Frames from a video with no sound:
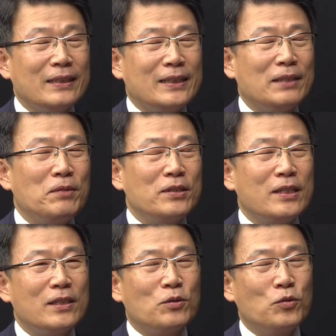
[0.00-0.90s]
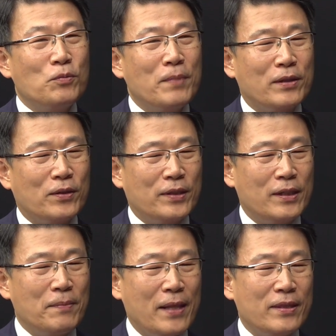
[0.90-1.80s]
지금 현재 이제 소듐
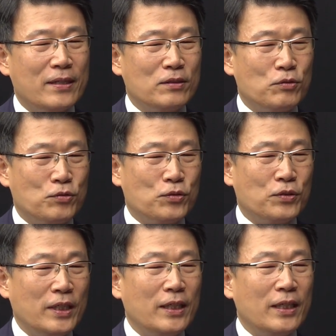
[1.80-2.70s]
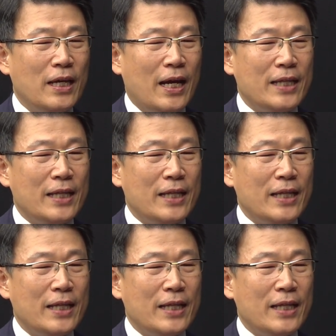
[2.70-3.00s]
배터리를 만드는 수준이